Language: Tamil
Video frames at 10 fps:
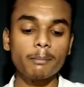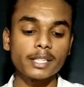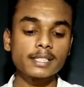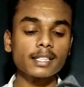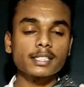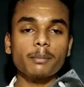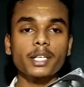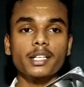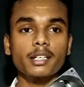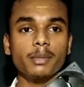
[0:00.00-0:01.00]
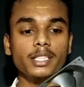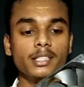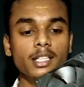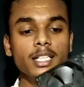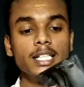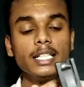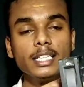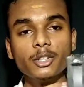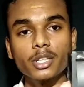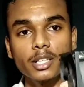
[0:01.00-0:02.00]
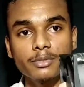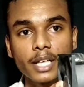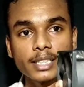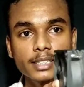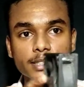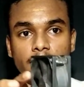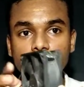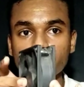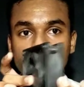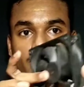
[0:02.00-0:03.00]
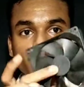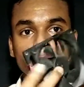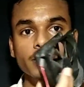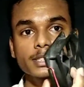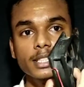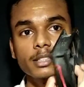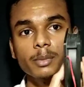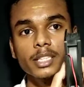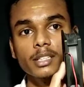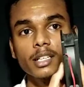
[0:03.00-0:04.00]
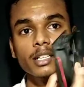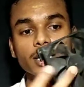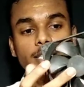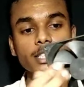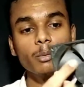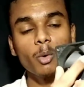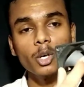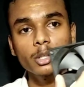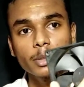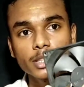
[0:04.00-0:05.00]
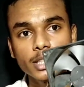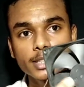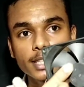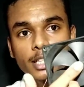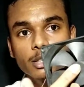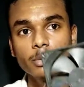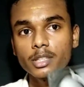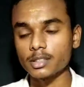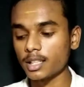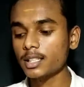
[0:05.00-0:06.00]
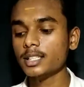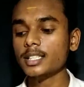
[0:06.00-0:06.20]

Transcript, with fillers: ப்ரெஸ்லெஸ் அப்படின்னா என்னென்னு பார்த்தீங்கன்னா இதோட ஃபேன் சைஸே பார்த்தீங்கன்னா இவ்வளோ பெருசாக இருக்குது பார்த்தீங்களா இதில் மோட்ரு பார்த்தீங்கன்னா இந்த சென்டர் மட்டும்தான்